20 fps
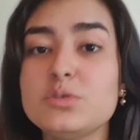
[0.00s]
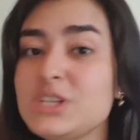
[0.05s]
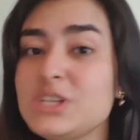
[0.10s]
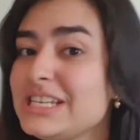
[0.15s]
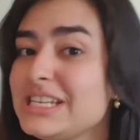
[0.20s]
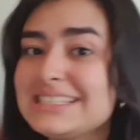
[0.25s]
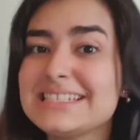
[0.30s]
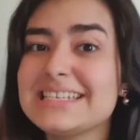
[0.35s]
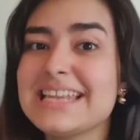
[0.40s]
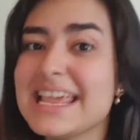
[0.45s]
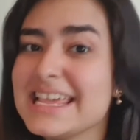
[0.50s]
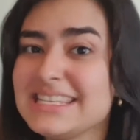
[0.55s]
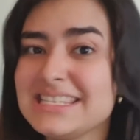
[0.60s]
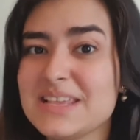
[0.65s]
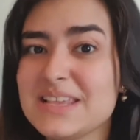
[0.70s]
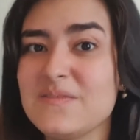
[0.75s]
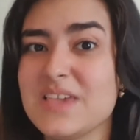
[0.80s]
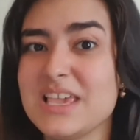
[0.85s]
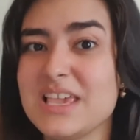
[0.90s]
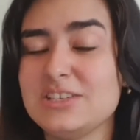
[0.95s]
gente, nesse
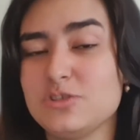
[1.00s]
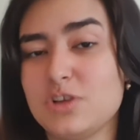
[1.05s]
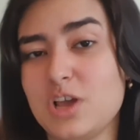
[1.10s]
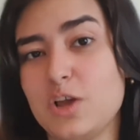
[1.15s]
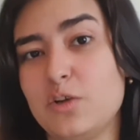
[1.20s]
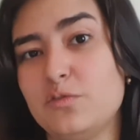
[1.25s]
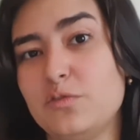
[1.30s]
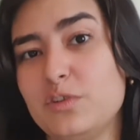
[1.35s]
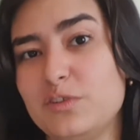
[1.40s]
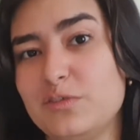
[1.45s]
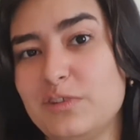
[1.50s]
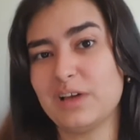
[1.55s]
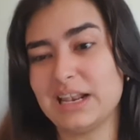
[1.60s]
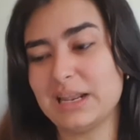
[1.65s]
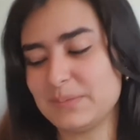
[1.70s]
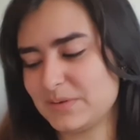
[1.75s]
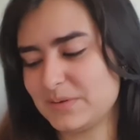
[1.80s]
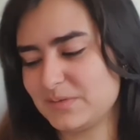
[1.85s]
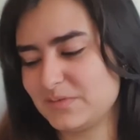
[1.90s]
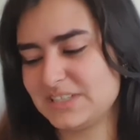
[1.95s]
vídeo eu vim falar
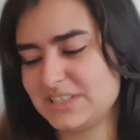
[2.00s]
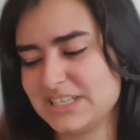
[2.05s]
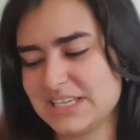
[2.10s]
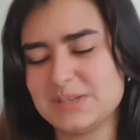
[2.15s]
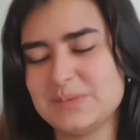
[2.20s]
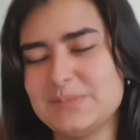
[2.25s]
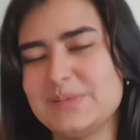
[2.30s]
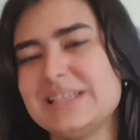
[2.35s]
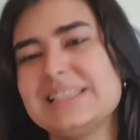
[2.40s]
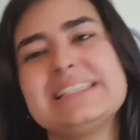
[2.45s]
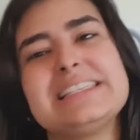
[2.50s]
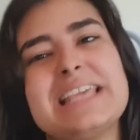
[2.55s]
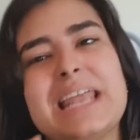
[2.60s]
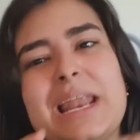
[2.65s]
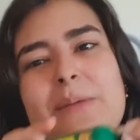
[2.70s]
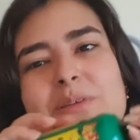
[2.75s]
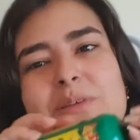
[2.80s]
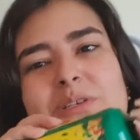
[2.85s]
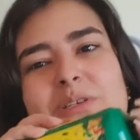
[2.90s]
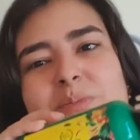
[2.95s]
pra vocês sobre esse
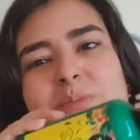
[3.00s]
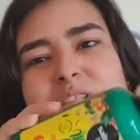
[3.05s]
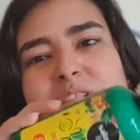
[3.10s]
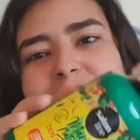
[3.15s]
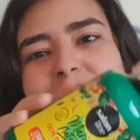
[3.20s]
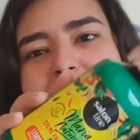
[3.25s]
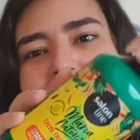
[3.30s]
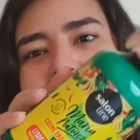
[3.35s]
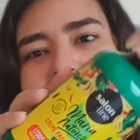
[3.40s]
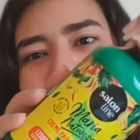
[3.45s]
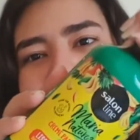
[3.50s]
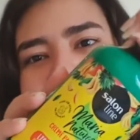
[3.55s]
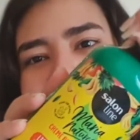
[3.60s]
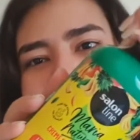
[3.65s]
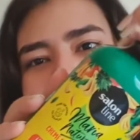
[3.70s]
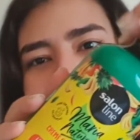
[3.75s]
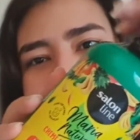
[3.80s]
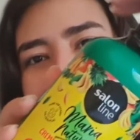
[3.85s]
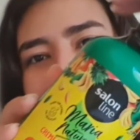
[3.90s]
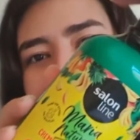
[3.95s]
creme de pentear
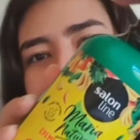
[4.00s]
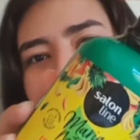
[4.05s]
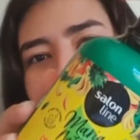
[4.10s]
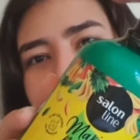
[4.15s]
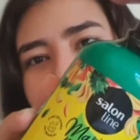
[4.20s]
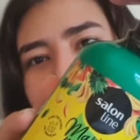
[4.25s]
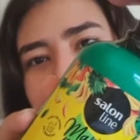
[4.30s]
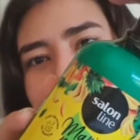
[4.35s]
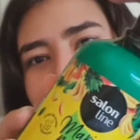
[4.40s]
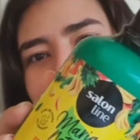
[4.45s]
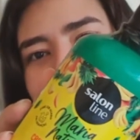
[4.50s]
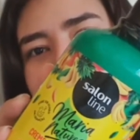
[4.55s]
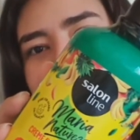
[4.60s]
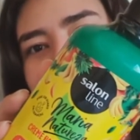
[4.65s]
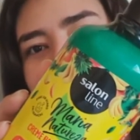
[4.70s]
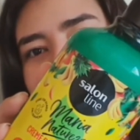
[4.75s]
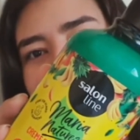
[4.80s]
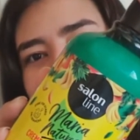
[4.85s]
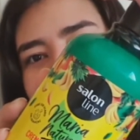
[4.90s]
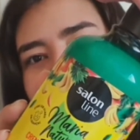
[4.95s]
aqui
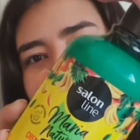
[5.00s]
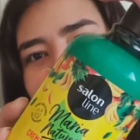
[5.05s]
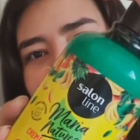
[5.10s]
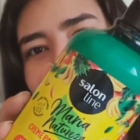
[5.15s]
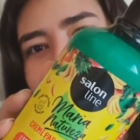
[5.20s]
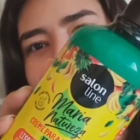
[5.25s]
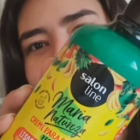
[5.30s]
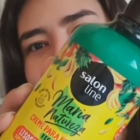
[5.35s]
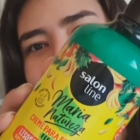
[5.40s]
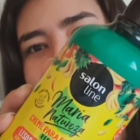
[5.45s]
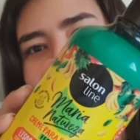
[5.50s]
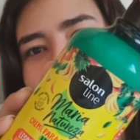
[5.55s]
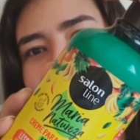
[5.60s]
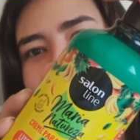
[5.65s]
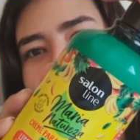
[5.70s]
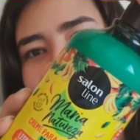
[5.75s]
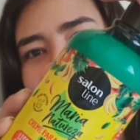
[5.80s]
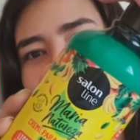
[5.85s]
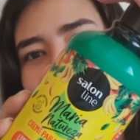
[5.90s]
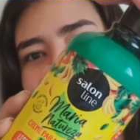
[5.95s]
da
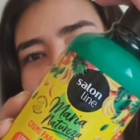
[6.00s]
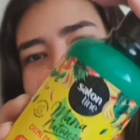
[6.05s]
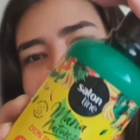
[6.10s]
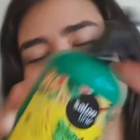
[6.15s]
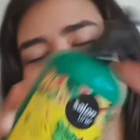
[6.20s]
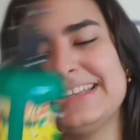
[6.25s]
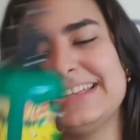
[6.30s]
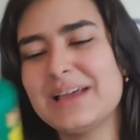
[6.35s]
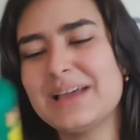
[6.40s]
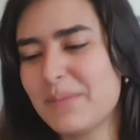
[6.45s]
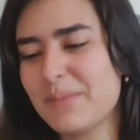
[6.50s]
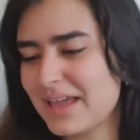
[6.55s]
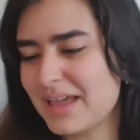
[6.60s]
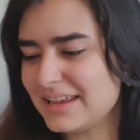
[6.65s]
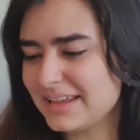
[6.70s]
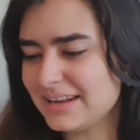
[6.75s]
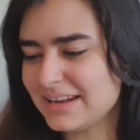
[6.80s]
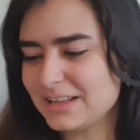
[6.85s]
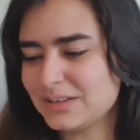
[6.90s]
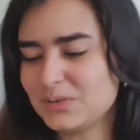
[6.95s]
Sala Online da
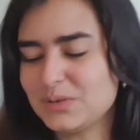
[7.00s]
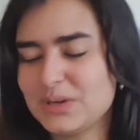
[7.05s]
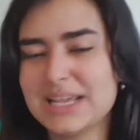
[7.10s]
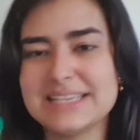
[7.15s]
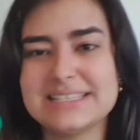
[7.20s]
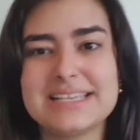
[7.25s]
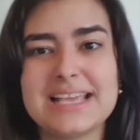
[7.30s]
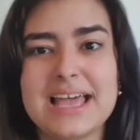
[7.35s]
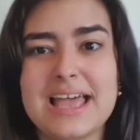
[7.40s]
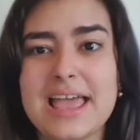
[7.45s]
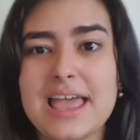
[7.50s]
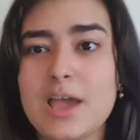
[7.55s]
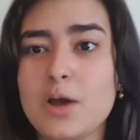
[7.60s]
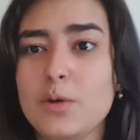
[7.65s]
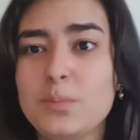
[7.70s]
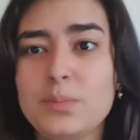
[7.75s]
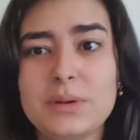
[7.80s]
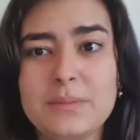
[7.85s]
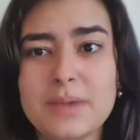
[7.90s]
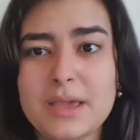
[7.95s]
Maria Natureza. É o
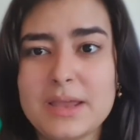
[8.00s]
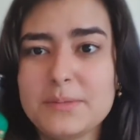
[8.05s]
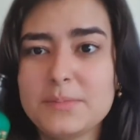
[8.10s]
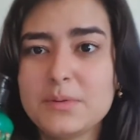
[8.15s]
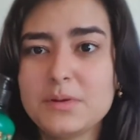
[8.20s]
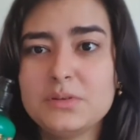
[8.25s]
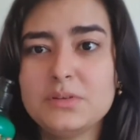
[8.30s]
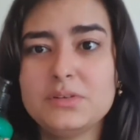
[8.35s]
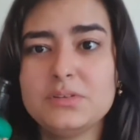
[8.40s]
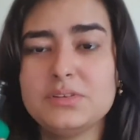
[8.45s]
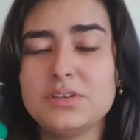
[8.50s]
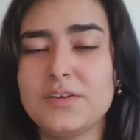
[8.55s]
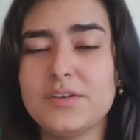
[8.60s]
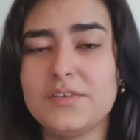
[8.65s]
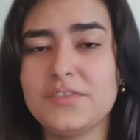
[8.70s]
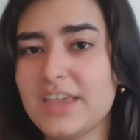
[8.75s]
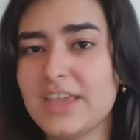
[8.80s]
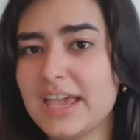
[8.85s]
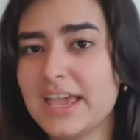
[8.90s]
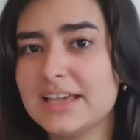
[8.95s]
primeiro produto que eu
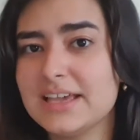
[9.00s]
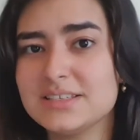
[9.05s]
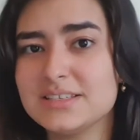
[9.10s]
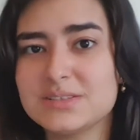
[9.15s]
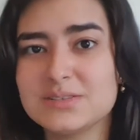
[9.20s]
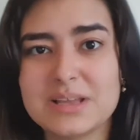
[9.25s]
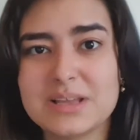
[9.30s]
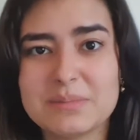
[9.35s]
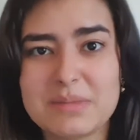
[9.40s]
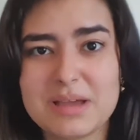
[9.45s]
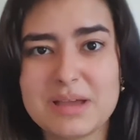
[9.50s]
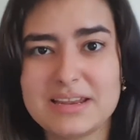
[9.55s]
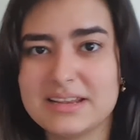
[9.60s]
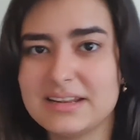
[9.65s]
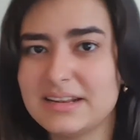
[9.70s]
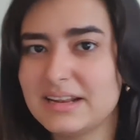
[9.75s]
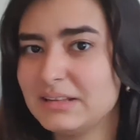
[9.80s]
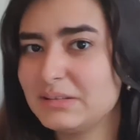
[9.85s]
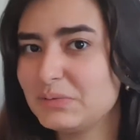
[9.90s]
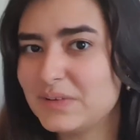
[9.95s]
testo da Maria
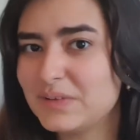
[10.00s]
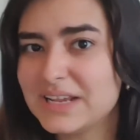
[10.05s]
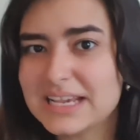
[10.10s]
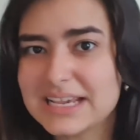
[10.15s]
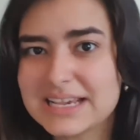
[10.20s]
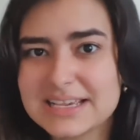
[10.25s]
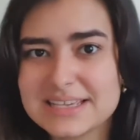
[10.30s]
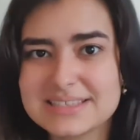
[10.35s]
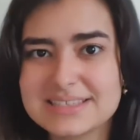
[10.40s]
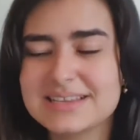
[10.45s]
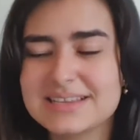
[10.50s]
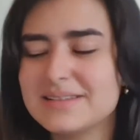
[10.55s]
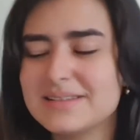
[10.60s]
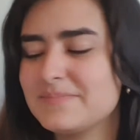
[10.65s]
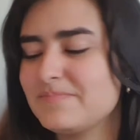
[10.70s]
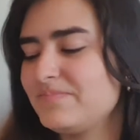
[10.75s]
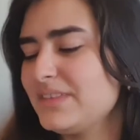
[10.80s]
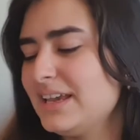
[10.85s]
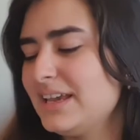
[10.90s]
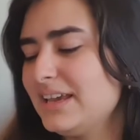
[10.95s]
Natureza
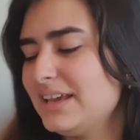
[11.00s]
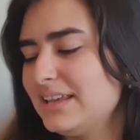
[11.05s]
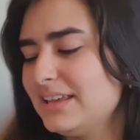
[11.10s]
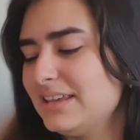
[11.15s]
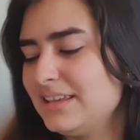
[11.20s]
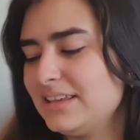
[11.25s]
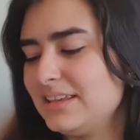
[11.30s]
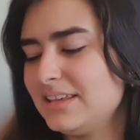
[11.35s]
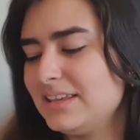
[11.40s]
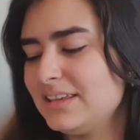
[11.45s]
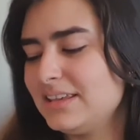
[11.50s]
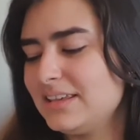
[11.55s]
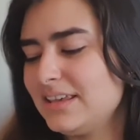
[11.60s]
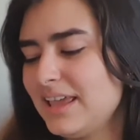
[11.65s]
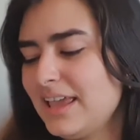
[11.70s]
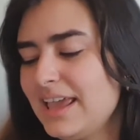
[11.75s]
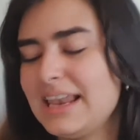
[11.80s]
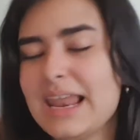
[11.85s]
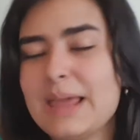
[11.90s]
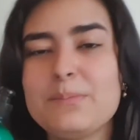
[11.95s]
e
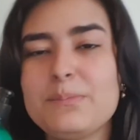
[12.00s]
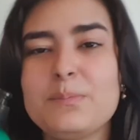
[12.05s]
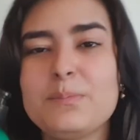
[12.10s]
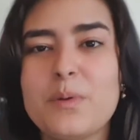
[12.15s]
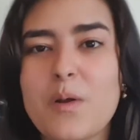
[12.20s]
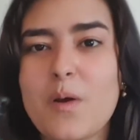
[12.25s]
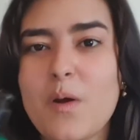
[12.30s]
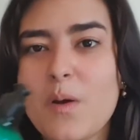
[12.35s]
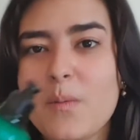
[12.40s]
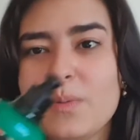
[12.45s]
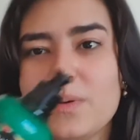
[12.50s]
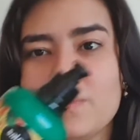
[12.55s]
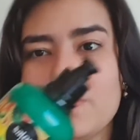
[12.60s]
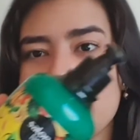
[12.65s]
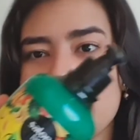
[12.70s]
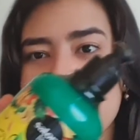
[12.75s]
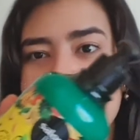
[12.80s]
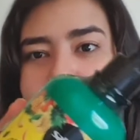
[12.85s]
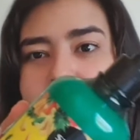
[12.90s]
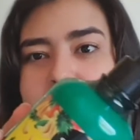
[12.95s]
ele é próprio para
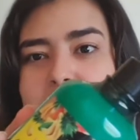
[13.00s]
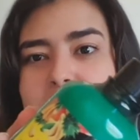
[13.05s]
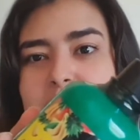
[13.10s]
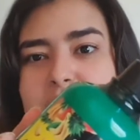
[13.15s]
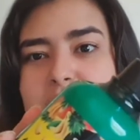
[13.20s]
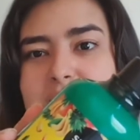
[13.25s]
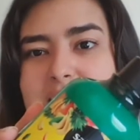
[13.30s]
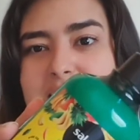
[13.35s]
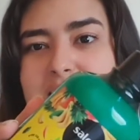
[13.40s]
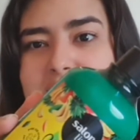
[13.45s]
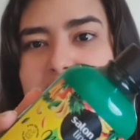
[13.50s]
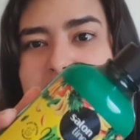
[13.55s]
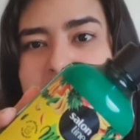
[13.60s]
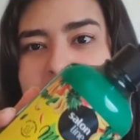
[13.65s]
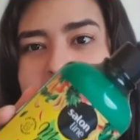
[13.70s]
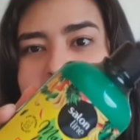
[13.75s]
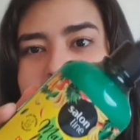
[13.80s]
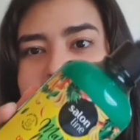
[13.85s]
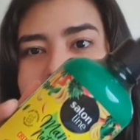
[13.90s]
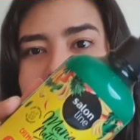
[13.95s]
cabelos
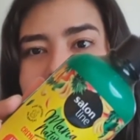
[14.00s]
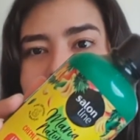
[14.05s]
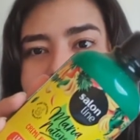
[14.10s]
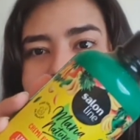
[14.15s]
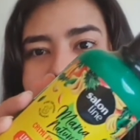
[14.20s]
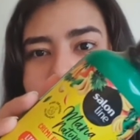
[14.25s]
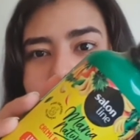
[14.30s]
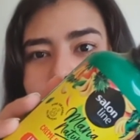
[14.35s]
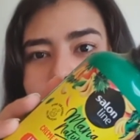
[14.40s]
lisos e